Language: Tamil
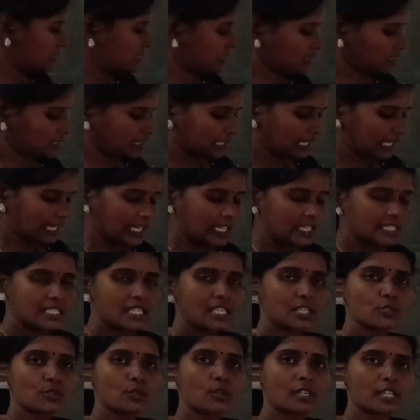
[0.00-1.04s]
வந்து ஏ
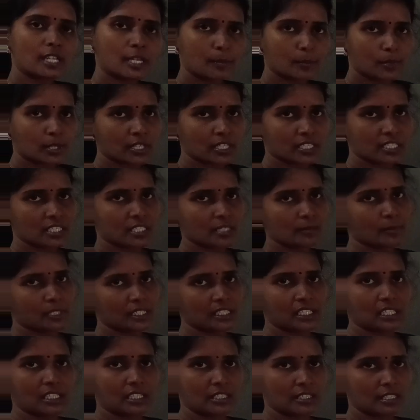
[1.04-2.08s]
செக்ஷுவல் ரீப்ரொடக்ஷன்
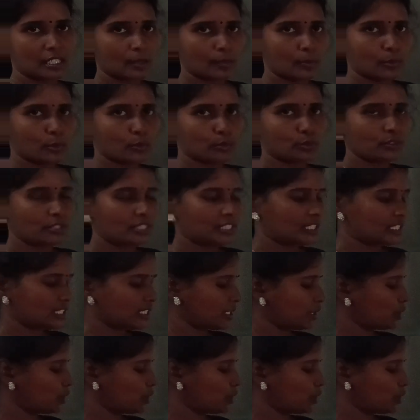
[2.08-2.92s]
பற்றி எழுதுனா போதும் இட்